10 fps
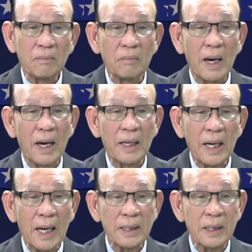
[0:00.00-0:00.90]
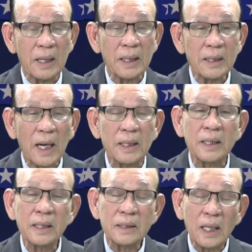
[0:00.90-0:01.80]
mà đạt được cái
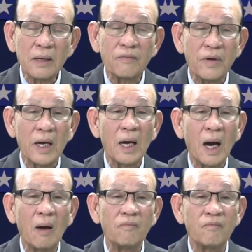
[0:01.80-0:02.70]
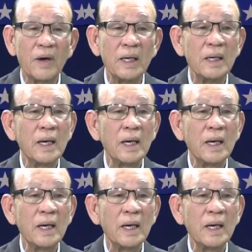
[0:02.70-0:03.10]
thành tích về học vấn